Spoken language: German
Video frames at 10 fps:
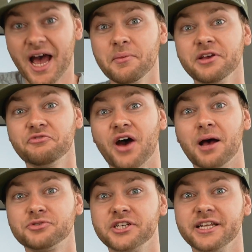damit
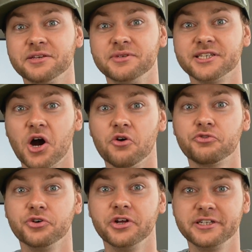verabschiede ich mich auch
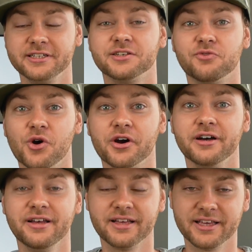für diese
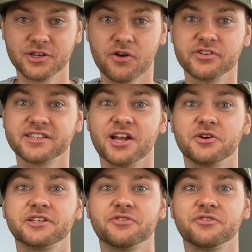Woche. Ich hoffe, es hat euch